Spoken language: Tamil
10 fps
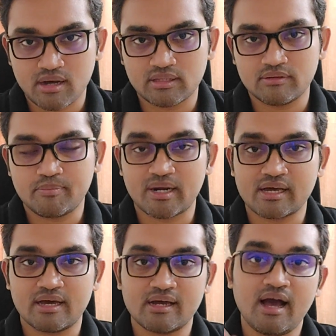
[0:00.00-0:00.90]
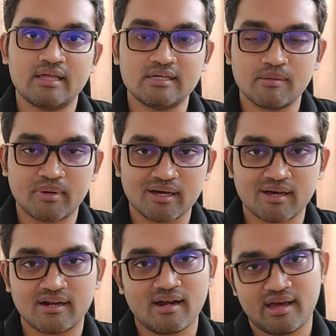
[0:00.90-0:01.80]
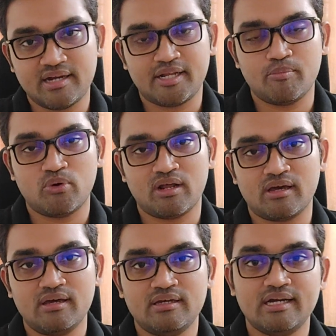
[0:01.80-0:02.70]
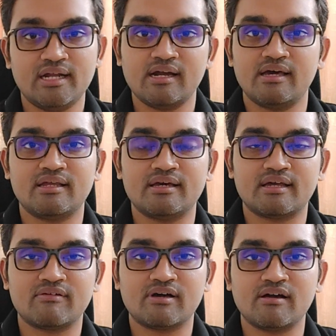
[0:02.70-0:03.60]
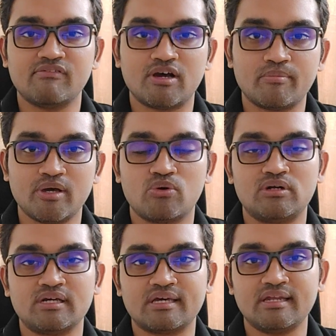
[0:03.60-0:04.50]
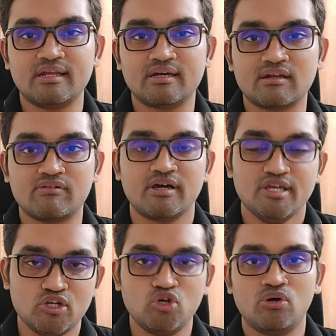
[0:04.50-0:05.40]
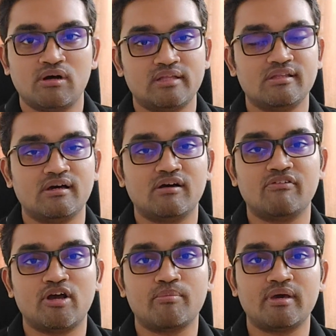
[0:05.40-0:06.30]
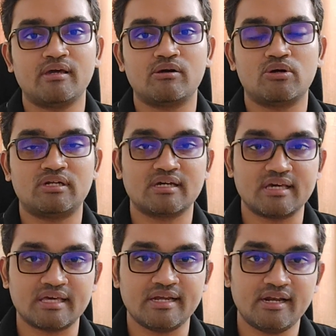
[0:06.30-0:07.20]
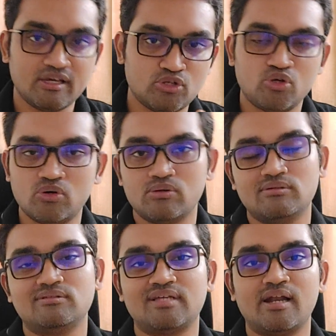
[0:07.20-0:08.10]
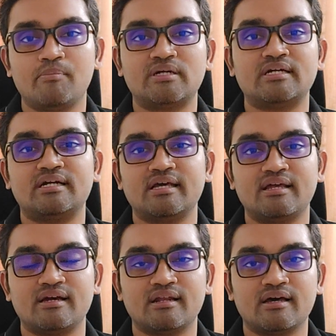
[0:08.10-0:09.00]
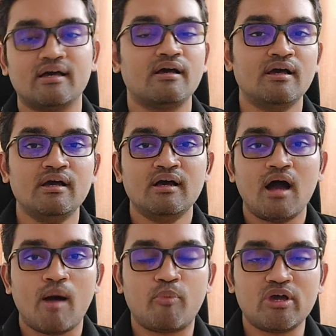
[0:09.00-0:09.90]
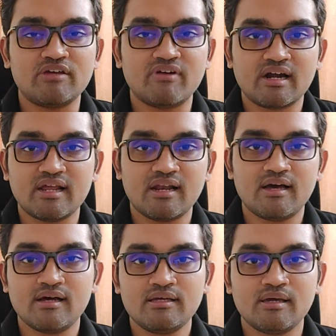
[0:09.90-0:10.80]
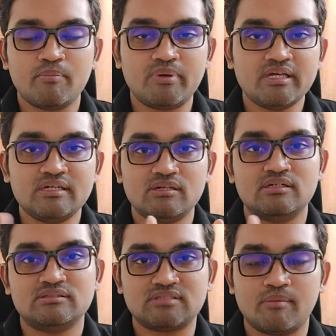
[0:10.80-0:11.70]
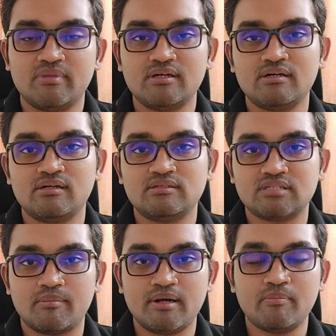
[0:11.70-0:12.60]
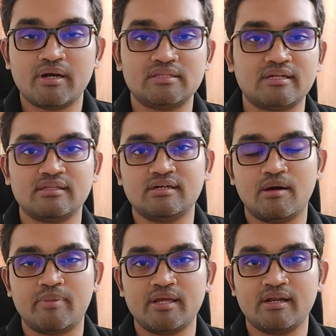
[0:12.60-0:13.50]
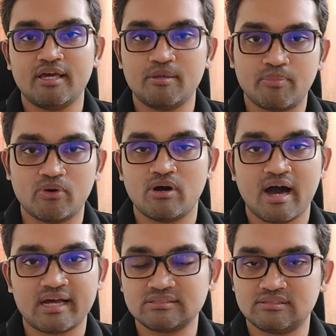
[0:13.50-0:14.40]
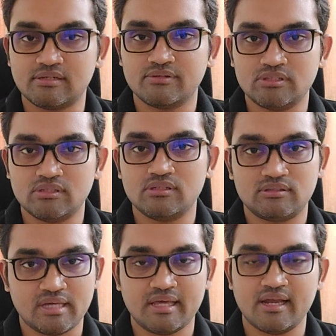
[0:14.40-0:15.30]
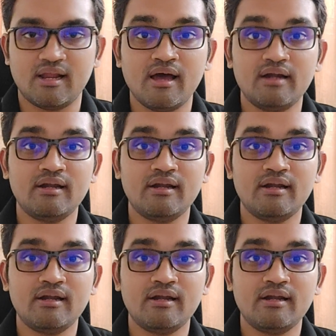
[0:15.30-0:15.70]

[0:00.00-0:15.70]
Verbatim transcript: அதாவது பணக்காரங்க அதிக பணக்காரங்களை ஆகிட்டே போகிறாங்க ஏழைகளை இருக்கிறவங்க வறுமை கோட்டு கீழே இருக்கிறவங்க இன்னும் அந்த வறுமை கோட்டுக்கு கீழே இன்னும் தள்ளப்பட்டுக்கிட்டே இருக்கிறாங்க அப்போ இவங்களெல்லாம் எப்படி சம சமன்படுத்துறது அப்படின்னு இப்போ அரசுக்கு வந்து தெரியல